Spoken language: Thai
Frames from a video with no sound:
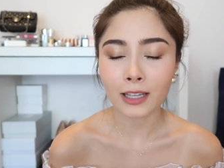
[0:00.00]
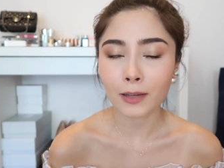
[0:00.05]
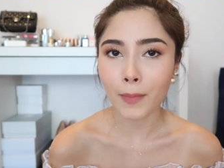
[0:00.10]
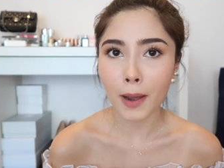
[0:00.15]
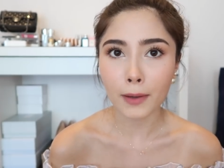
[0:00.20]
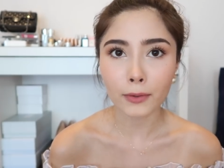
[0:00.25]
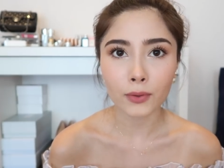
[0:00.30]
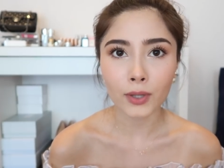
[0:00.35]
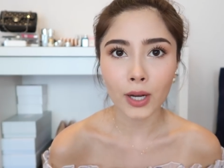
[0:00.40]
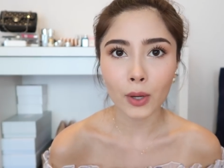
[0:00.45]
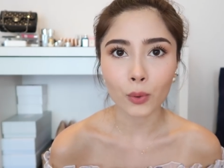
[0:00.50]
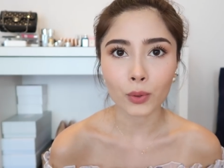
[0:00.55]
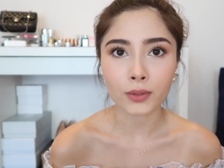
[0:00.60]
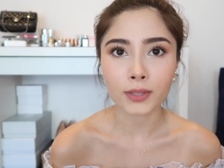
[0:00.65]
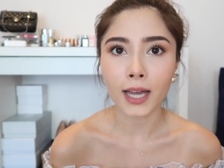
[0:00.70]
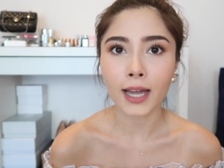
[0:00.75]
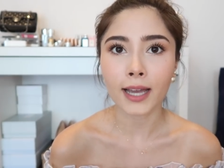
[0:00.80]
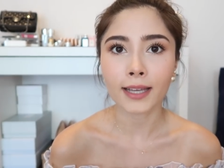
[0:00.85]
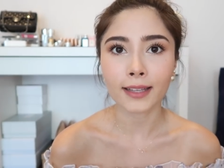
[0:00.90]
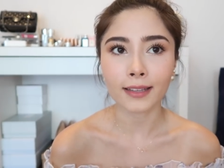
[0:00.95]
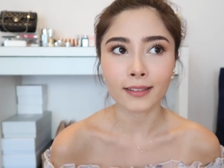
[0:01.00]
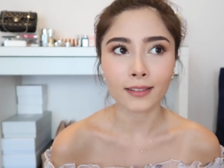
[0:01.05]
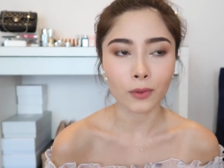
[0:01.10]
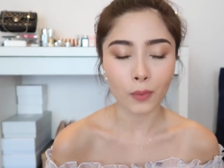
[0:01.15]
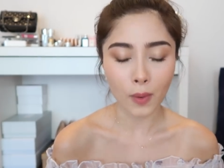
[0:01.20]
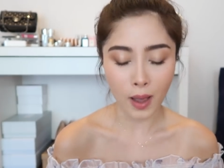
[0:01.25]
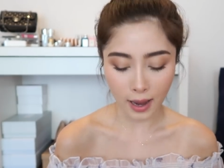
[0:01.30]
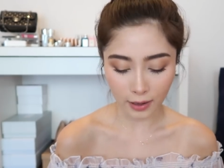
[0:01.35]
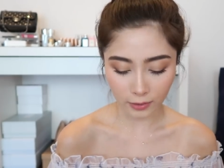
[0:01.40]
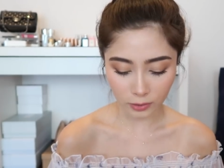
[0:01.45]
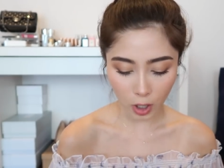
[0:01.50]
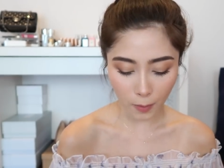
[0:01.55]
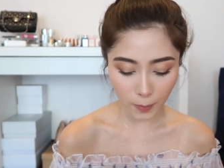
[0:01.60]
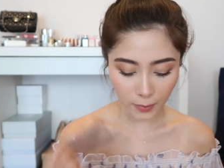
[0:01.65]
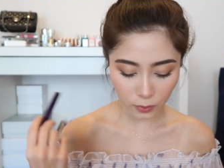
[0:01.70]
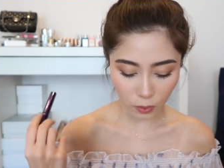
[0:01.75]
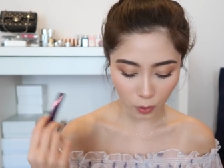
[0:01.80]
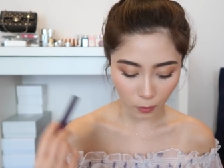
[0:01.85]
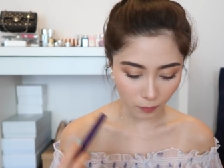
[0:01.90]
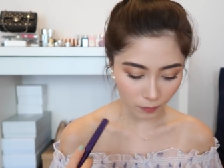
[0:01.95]
เยอะมากตรงหน้าหัวตาให้ตาสว่างชอบ
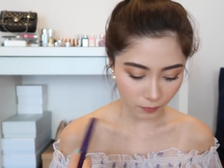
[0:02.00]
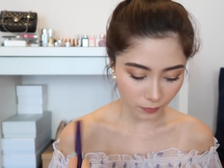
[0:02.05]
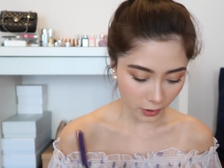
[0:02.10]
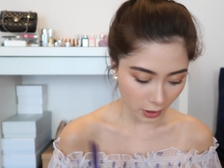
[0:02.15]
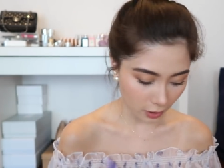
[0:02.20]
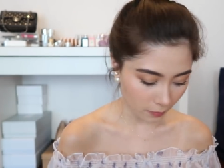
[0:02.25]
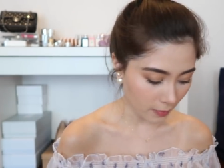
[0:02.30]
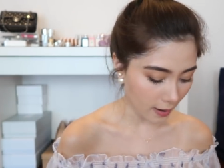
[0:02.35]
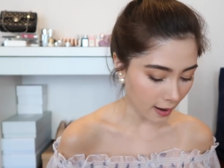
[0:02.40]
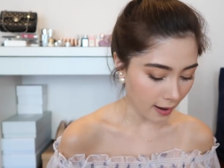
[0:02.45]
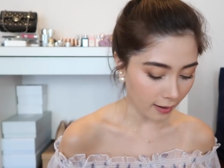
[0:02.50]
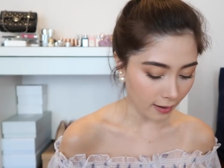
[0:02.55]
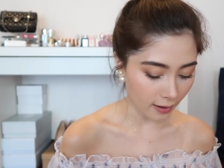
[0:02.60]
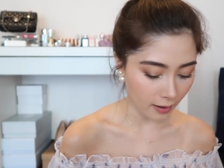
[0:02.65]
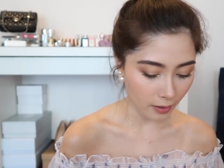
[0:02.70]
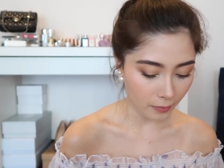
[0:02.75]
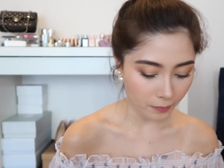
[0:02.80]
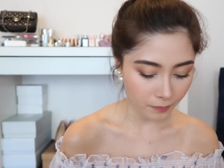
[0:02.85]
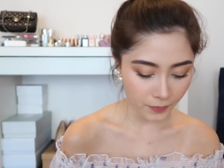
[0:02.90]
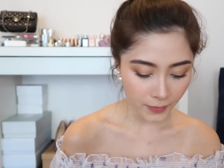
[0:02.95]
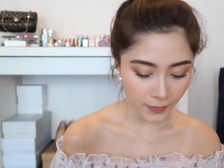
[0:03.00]
ผสมเยอะมากค่ะ